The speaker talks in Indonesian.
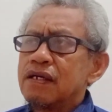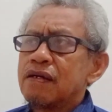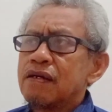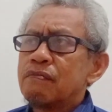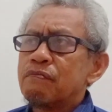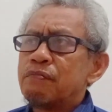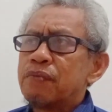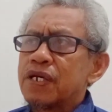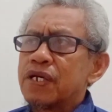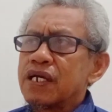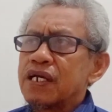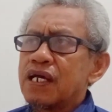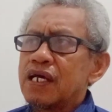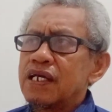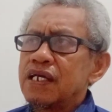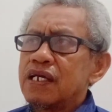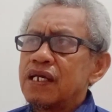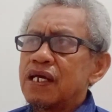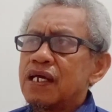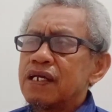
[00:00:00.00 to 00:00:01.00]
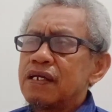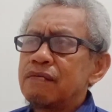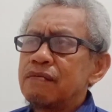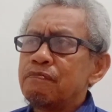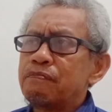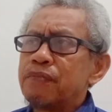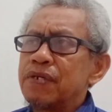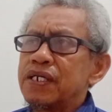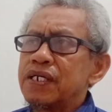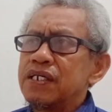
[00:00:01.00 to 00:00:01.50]
peranan
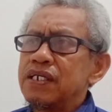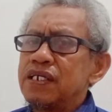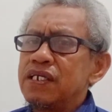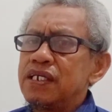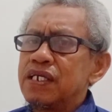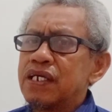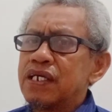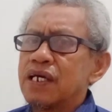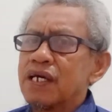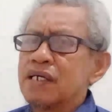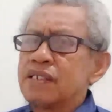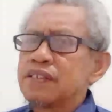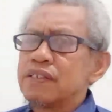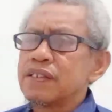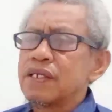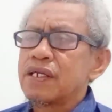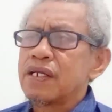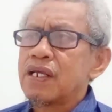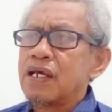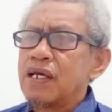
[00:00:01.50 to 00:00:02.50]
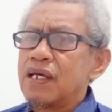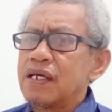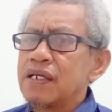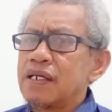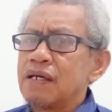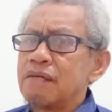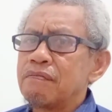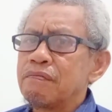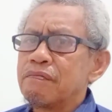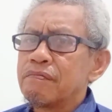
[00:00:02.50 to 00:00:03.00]
pendidikan
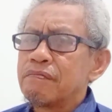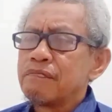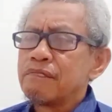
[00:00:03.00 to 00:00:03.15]
terhadap